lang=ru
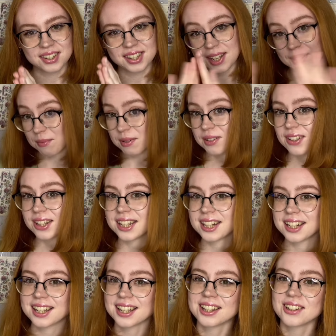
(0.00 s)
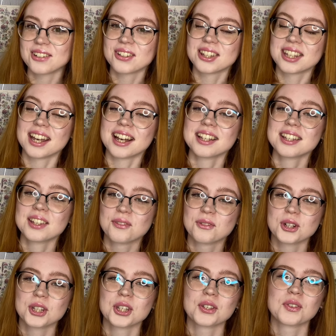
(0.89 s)
Всем привет, дорогие друзья!
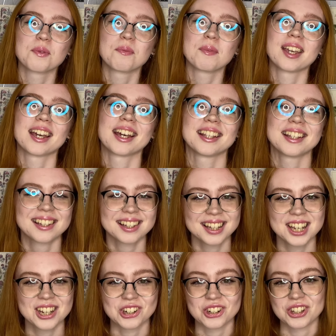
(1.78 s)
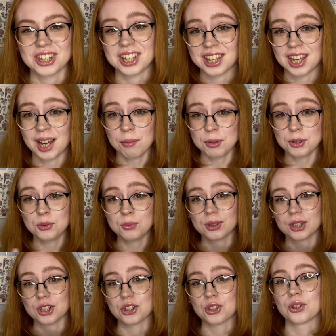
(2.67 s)
Сегодня с вами я, Инстейшн, и я
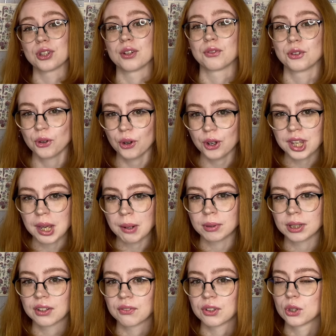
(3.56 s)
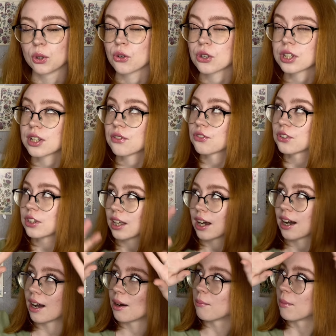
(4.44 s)
подумала, что давно не было видосов
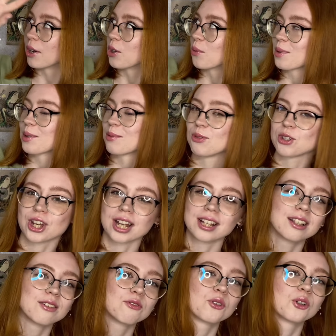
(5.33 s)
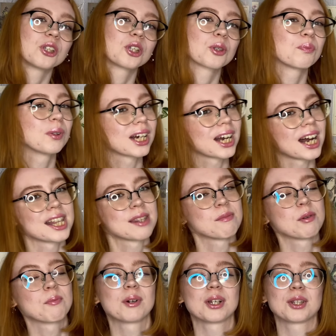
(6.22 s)
на моем замечательном фоне с
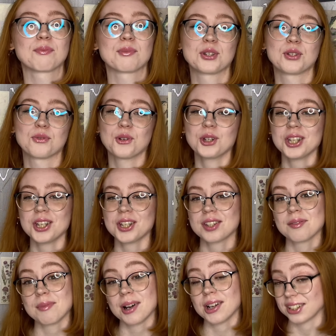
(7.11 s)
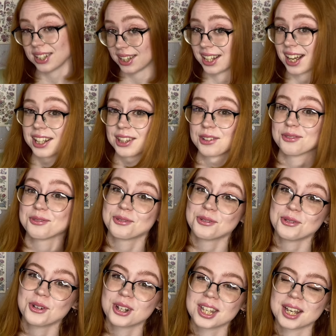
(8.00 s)
плакатами, поэтому сегодня я снимаю на данном
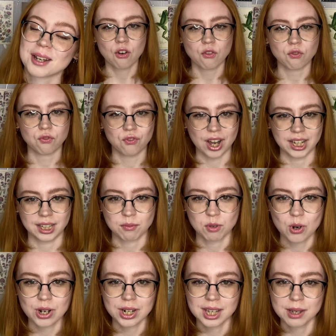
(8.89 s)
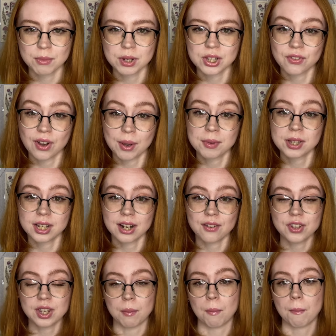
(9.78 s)
фоне. В этом ролике мы с вами
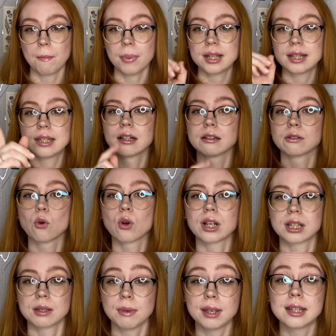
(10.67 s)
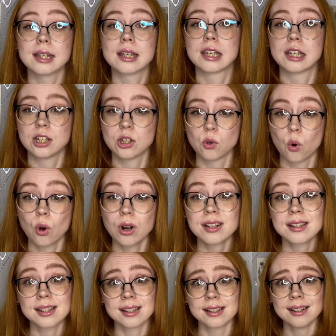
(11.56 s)
сравним подделку косметики Dior
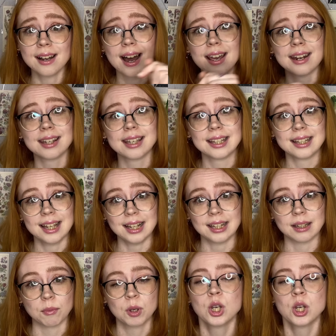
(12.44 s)
с оригиналом,